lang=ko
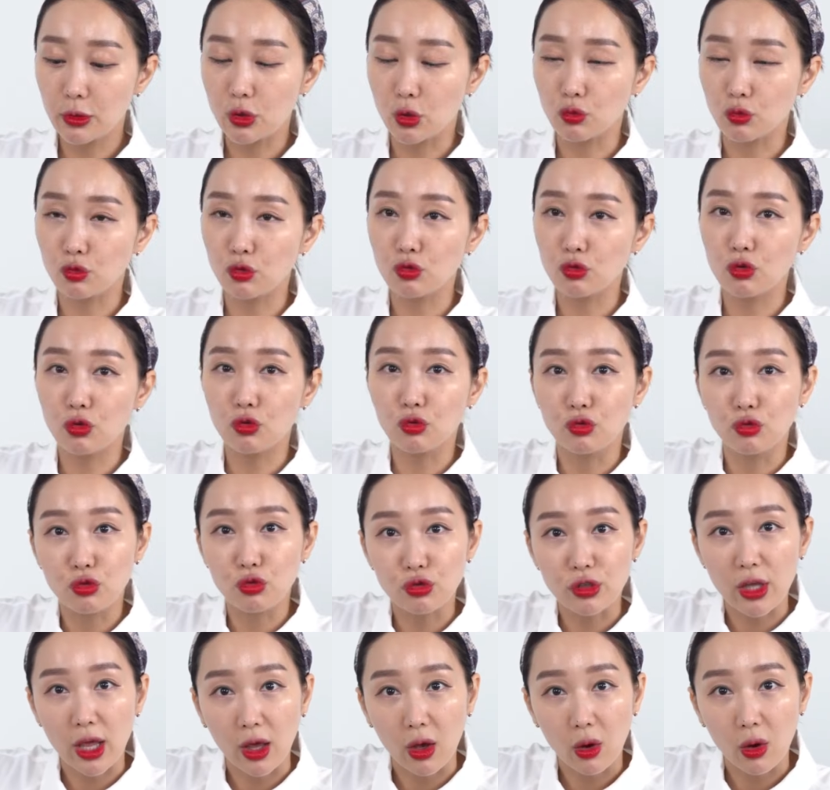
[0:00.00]
하시면서 꾹꾹
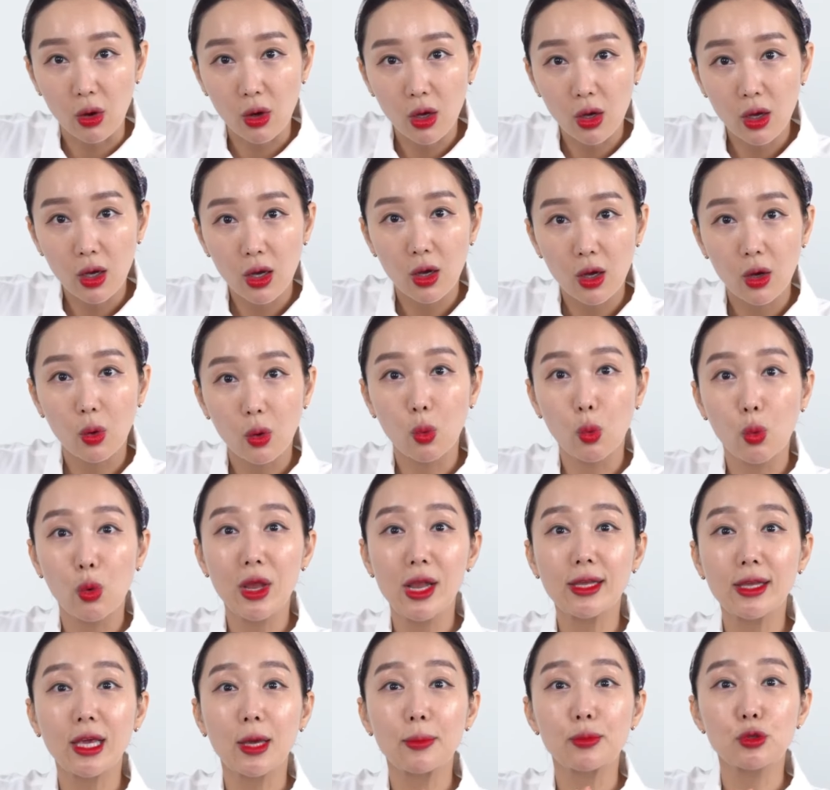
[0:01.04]
누르세요. 음.
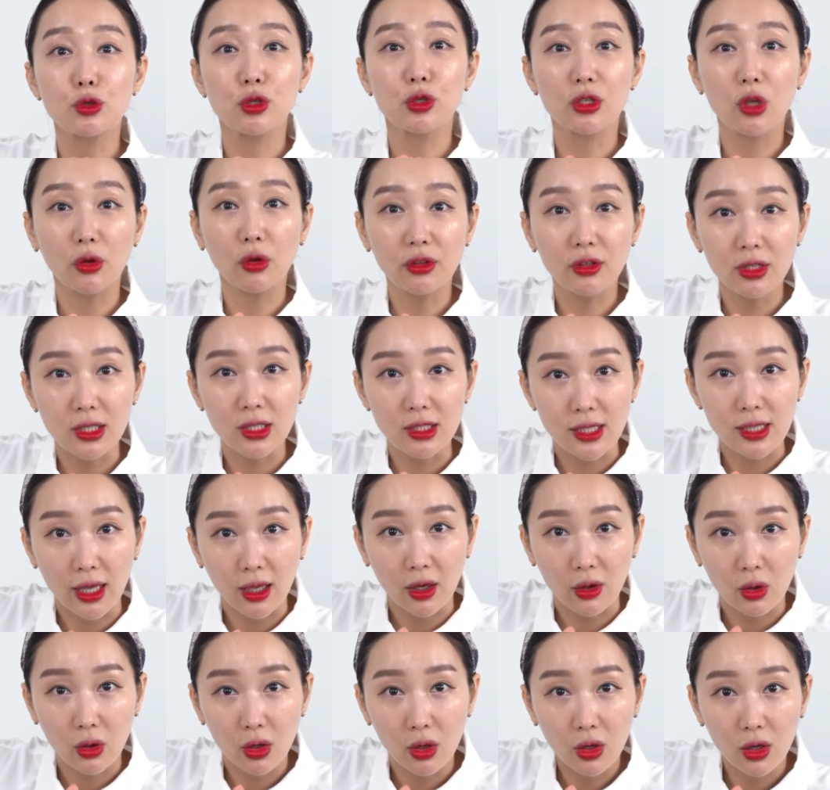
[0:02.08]
오일 캡슐을
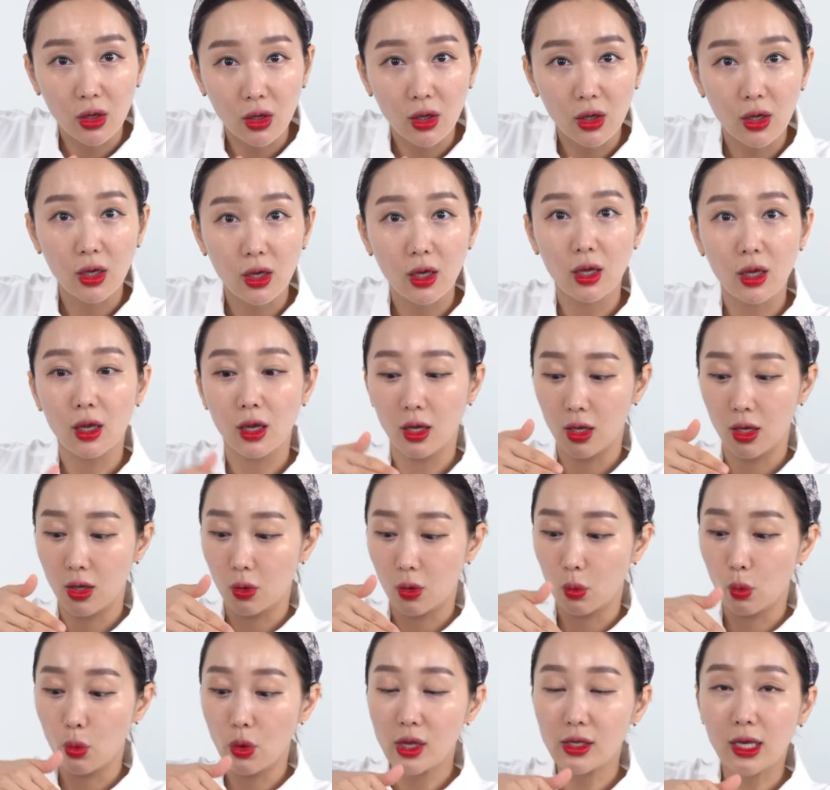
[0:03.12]
터트리세요. 들어가라.
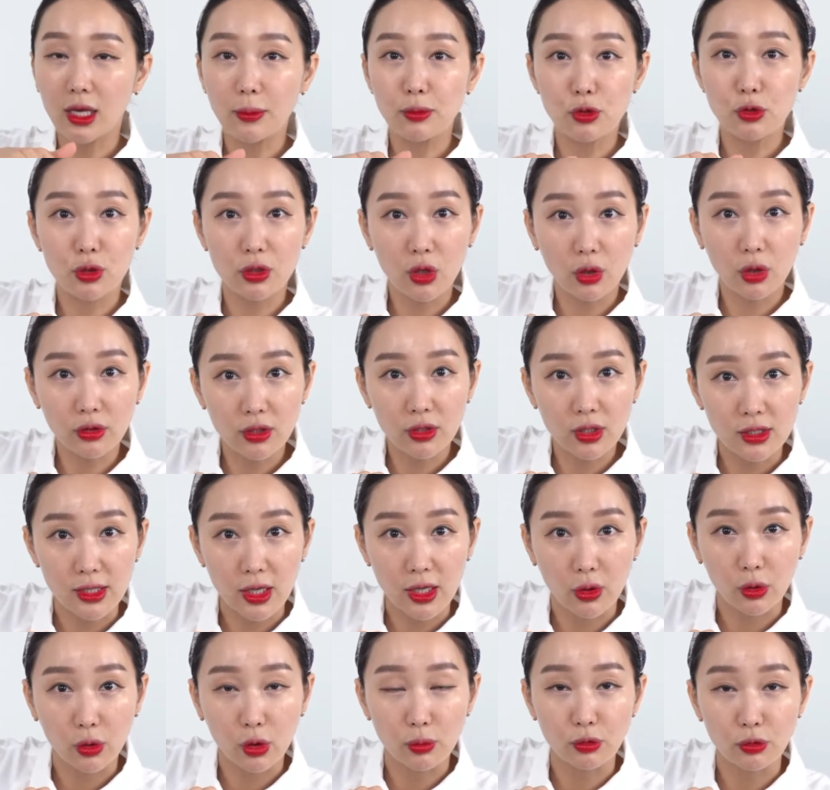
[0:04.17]
오일 캡슐을
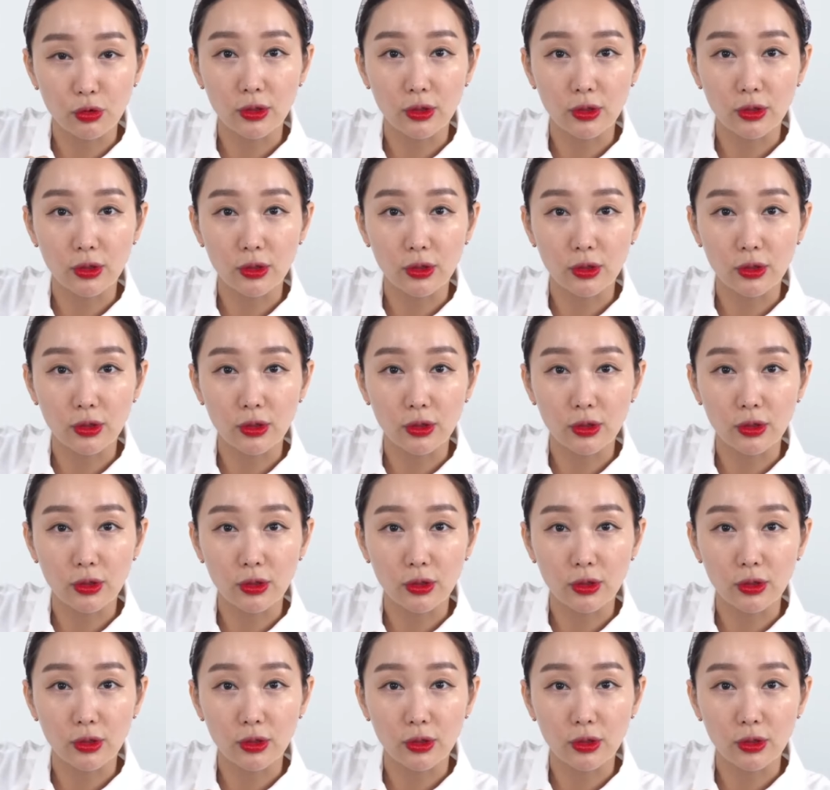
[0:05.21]
터트리세요,